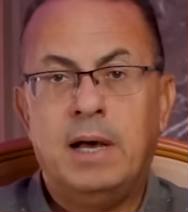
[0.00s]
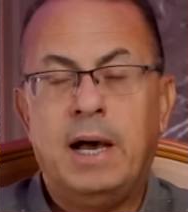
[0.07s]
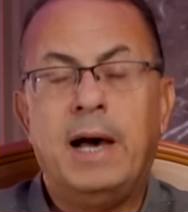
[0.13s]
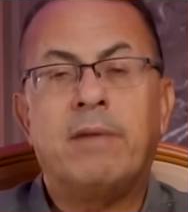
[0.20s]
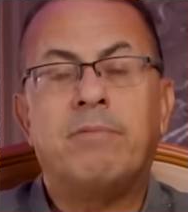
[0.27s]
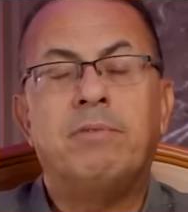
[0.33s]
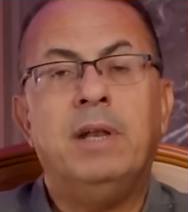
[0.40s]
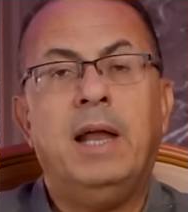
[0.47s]

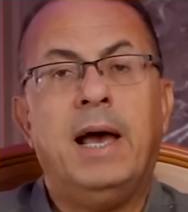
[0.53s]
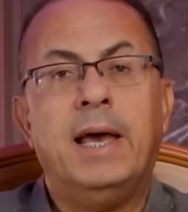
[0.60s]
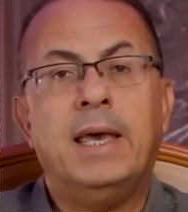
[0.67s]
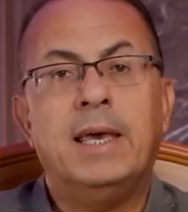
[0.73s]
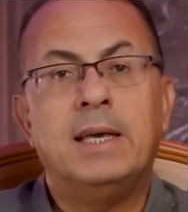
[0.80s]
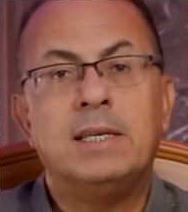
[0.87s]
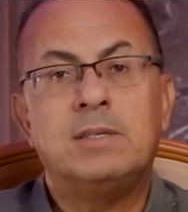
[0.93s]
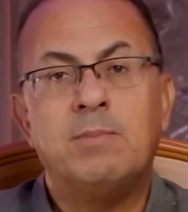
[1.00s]
عارفين
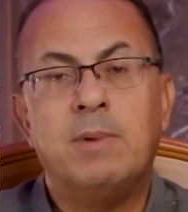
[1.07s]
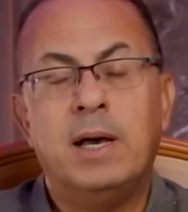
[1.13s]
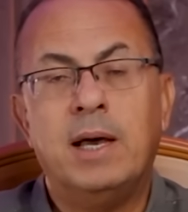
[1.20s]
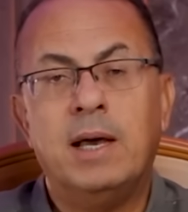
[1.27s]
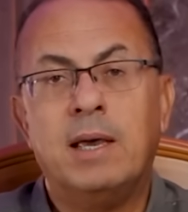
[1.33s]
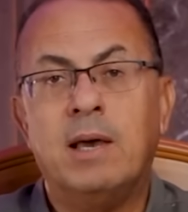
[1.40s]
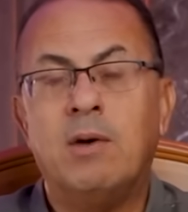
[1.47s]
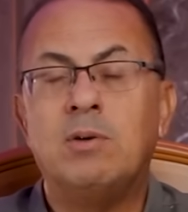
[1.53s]
حاجة
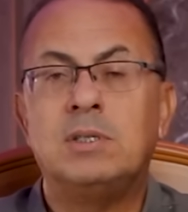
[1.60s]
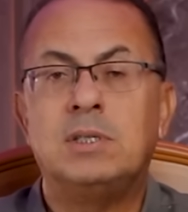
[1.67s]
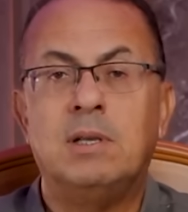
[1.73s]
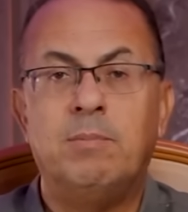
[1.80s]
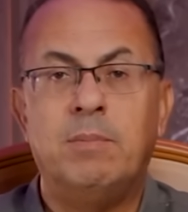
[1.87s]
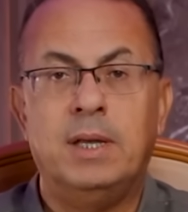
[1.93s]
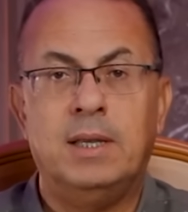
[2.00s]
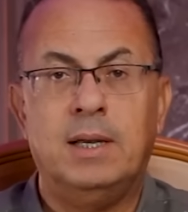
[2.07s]
اسمها جوازة
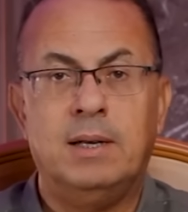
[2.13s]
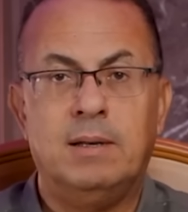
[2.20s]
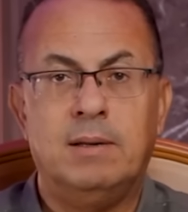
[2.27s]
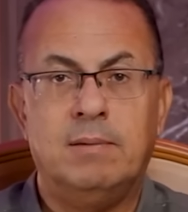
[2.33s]
البدل